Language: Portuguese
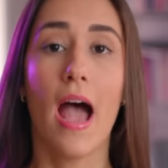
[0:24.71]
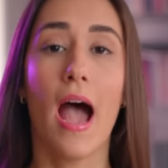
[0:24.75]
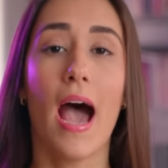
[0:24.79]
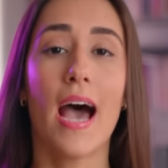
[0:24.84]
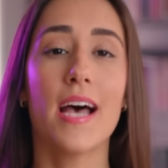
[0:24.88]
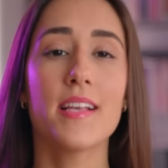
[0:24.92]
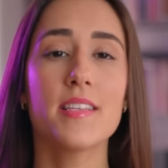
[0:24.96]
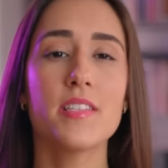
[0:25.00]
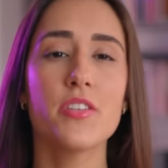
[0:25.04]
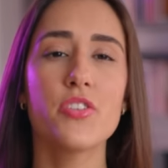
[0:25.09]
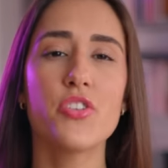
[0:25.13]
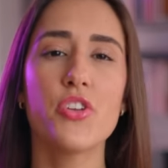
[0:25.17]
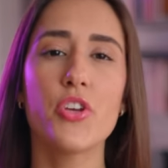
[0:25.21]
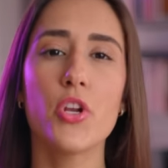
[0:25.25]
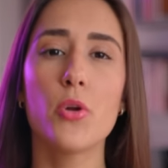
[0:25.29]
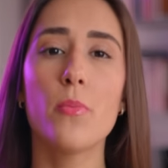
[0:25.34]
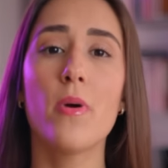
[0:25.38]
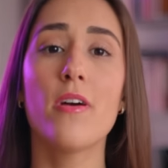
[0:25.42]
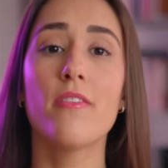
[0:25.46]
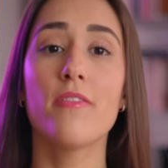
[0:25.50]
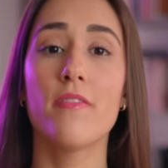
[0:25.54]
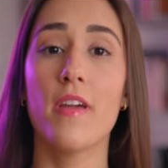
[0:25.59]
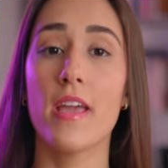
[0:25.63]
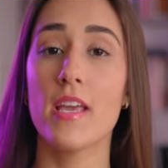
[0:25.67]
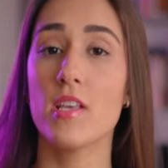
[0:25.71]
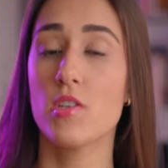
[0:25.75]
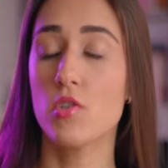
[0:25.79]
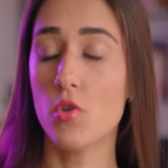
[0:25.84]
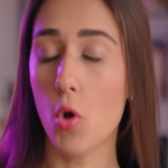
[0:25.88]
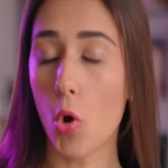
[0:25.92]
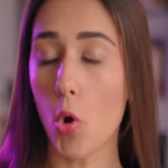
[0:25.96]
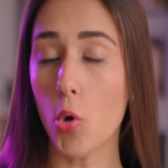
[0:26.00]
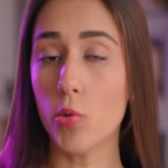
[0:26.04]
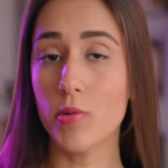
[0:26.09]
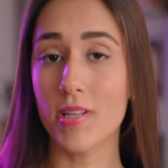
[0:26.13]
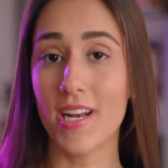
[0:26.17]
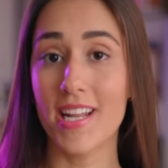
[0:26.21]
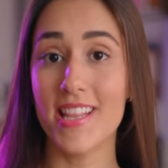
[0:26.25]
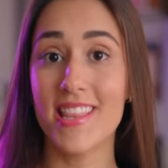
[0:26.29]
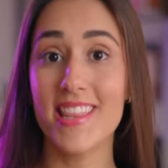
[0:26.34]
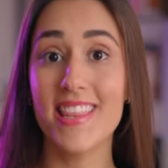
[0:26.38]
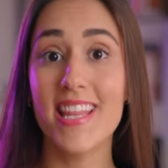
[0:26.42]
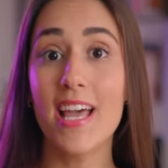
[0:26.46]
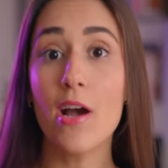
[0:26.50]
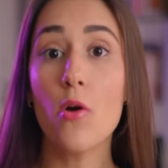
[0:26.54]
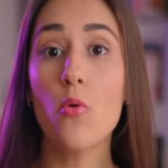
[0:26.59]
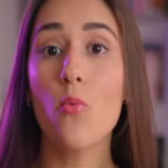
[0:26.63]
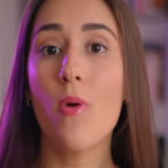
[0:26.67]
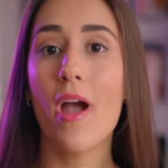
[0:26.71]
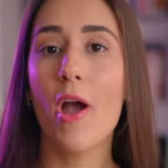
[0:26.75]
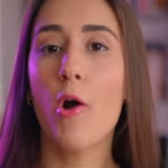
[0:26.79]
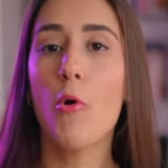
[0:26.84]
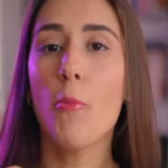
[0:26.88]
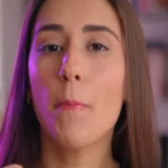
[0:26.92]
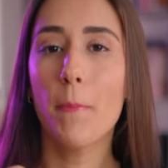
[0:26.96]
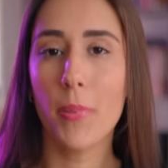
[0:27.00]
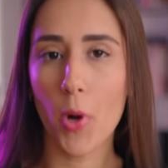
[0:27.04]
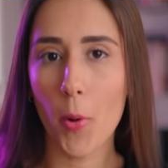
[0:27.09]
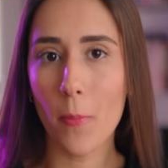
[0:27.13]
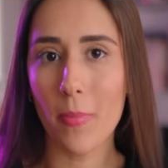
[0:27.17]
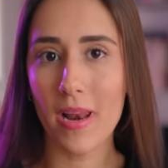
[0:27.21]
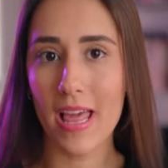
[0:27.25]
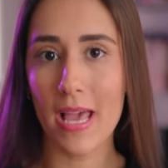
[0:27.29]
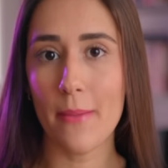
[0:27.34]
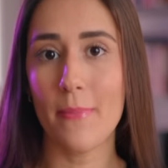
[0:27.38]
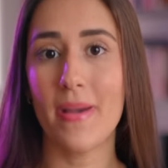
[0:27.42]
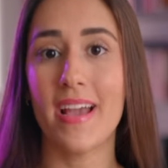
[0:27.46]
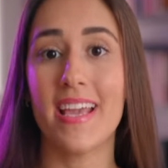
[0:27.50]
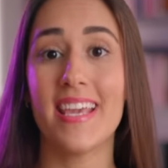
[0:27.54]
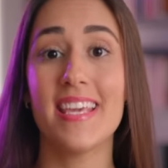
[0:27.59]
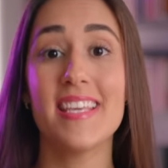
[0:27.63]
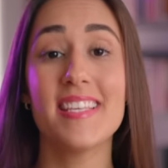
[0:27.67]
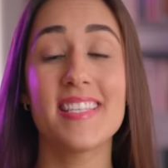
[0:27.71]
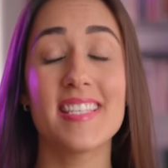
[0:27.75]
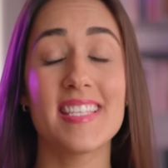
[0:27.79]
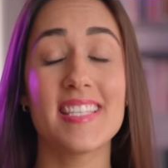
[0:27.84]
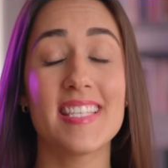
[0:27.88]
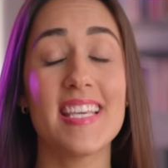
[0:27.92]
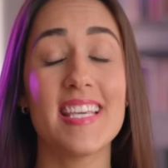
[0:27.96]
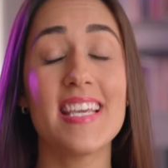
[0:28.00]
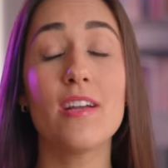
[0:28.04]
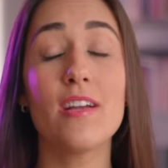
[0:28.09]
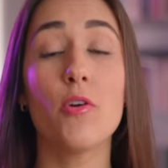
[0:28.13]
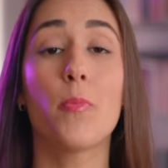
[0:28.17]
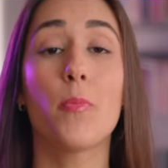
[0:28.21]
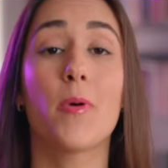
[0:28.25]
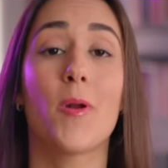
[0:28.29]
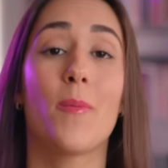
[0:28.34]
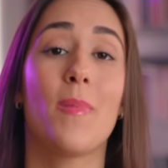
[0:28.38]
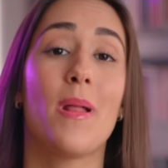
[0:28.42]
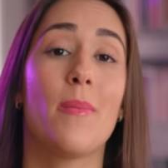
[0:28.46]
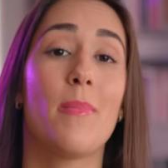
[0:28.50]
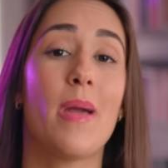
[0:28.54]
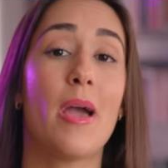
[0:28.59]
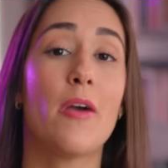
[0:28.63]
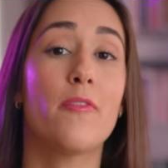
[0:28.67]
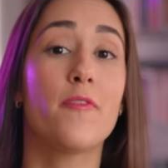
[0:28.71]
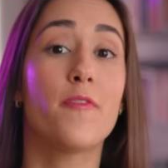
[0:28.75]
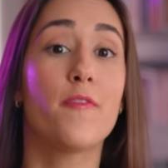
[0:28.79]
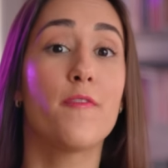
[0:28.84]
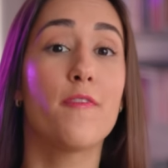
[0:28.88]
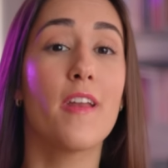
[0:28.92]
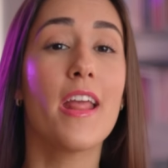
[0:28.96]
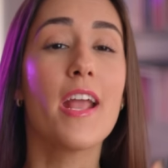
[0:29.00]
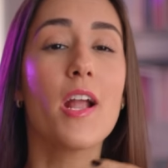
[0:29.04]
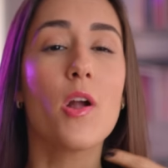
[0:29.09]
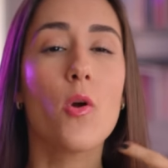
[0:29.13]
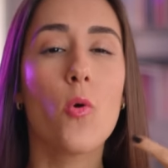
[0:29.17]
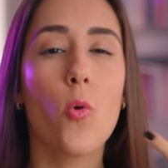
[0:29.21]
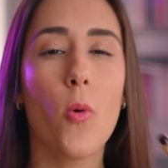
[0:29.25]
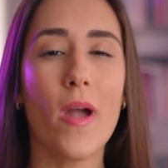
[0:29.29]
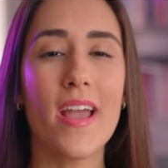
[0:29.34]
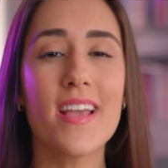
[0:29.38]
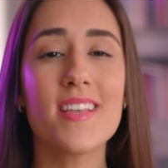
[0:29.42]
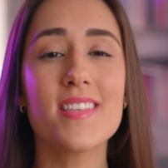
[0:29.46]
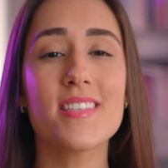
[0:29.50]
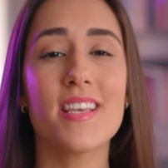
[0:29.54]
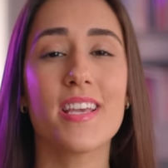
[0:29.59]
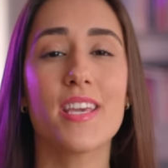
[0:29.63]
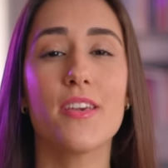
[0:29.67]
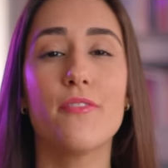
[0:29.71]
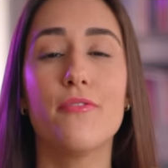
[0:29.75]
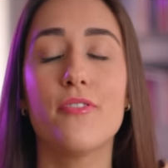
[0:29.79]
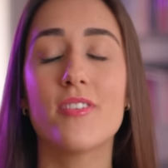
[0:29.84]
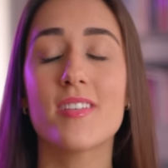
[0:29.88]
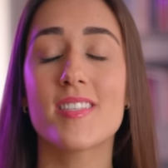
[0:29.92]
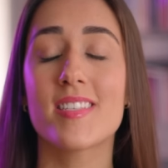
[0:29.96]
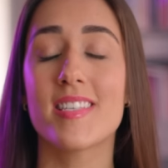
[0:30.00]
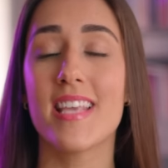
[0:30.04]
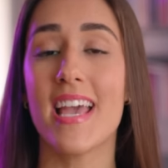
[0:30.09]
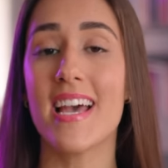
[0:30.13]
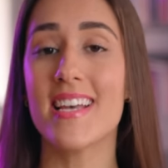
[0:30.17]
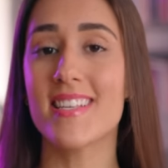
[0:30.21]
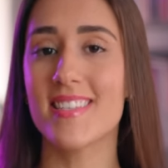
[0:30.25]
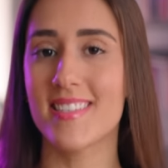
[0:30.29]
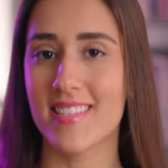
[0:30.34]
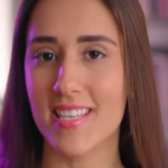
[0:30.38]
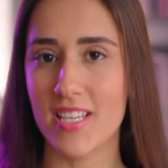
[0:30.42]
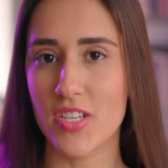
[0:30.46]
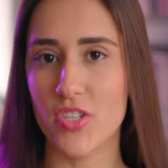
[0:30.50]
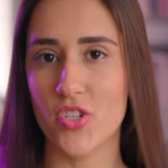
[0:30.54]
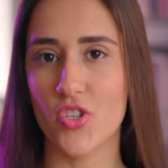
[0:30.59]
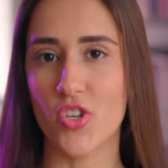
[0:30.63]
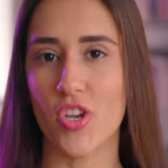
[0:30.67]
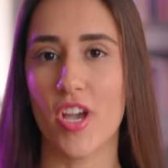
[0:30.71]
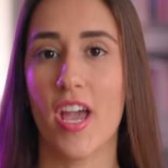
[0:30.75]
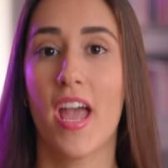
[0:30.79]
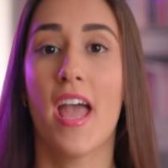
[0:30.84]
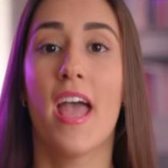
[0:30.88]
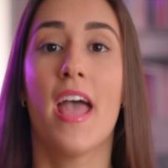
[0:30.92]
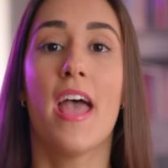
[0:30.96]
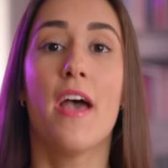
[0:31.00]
Assistir uma vez ou outra não é o problema, e sim o problema é a frequência que você assiste.